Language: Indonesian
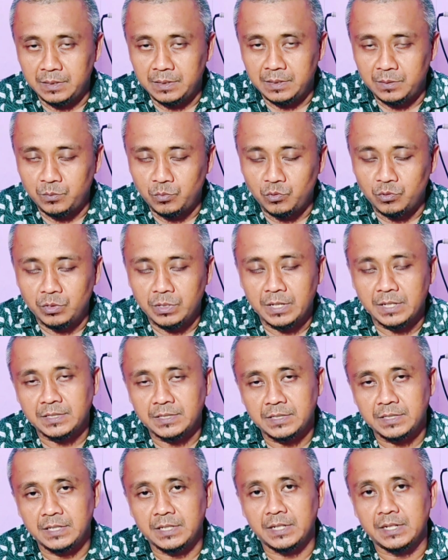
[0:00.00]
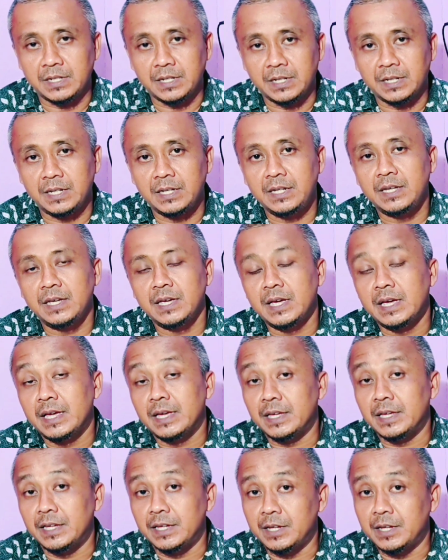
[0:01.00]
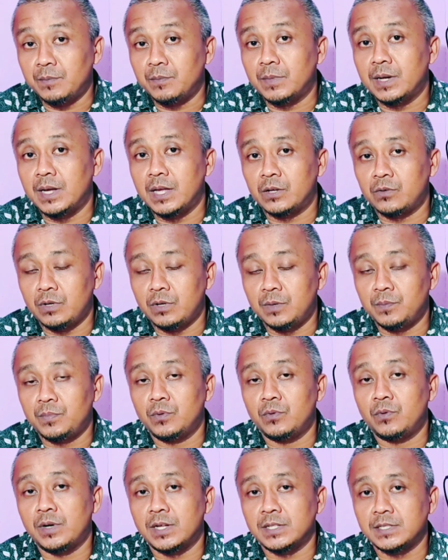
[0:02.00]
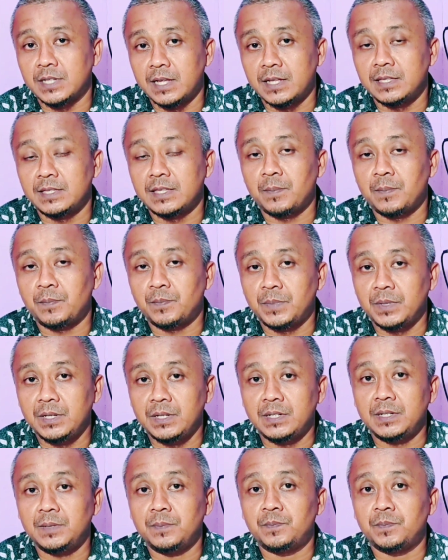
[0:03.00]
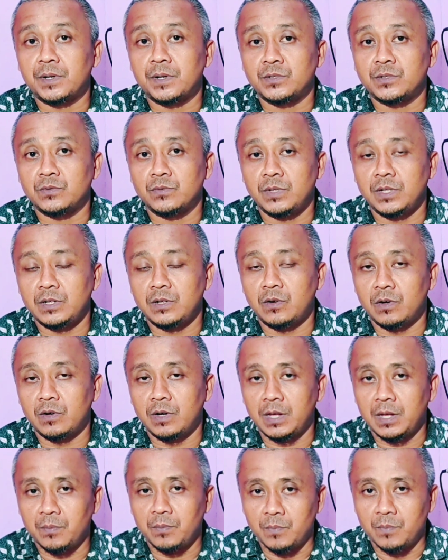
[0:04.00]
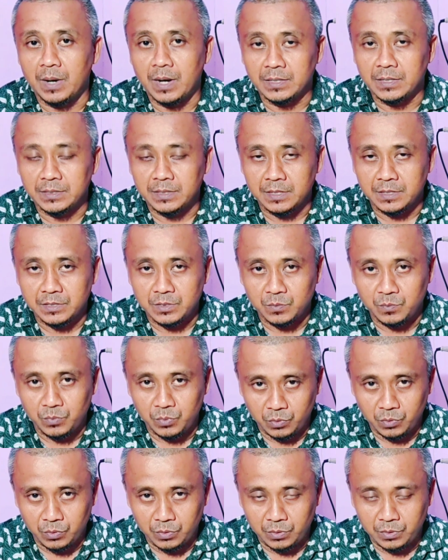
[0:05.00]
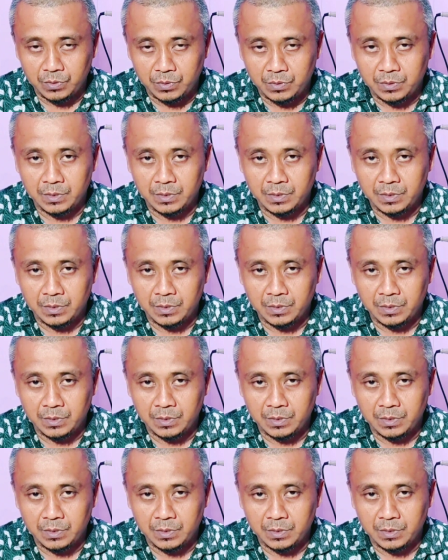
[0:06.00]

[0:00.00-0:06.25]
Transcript: Ibu Desi ini ingin melakukan pelunasan tapi dipersulit oleh bank tersebut